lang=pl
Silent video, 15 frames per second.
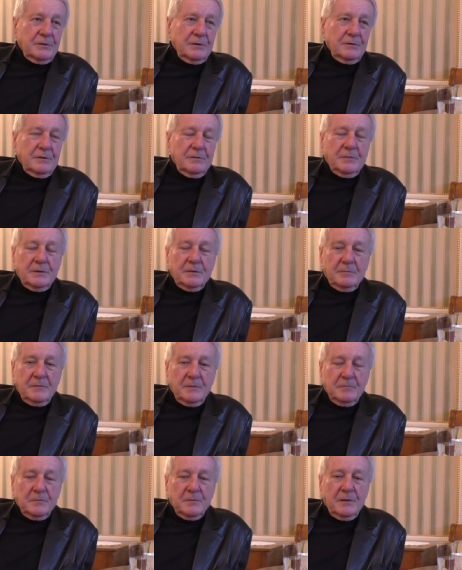Często ma się
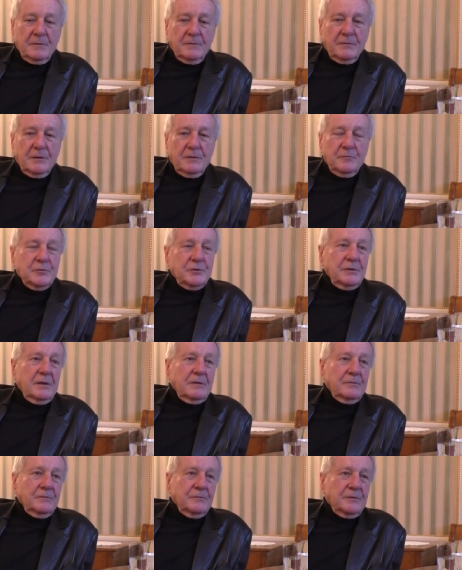wielu
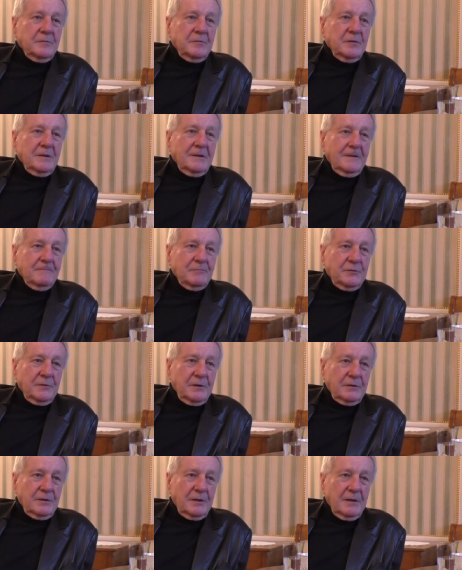przyjaciół w tym innym
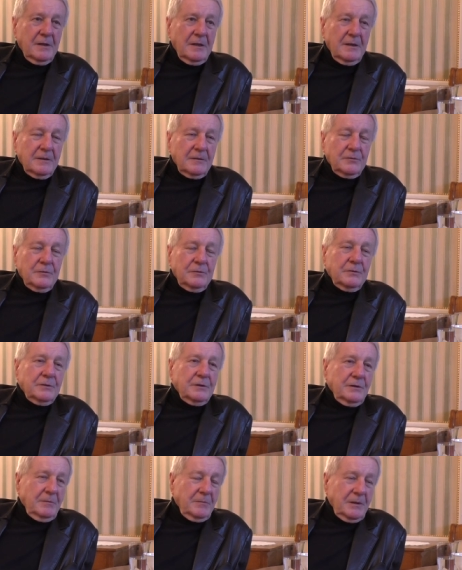świecie, których
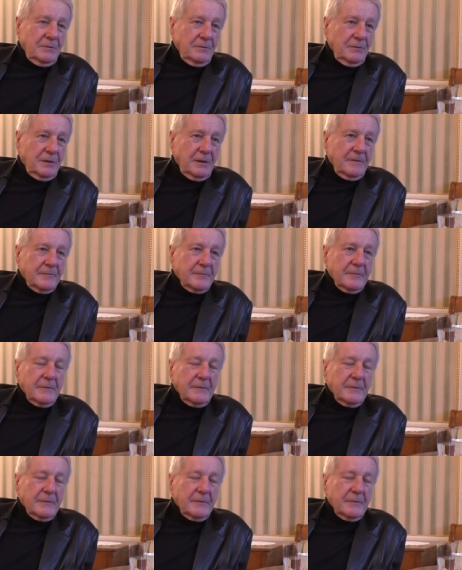się nie ma tutaj.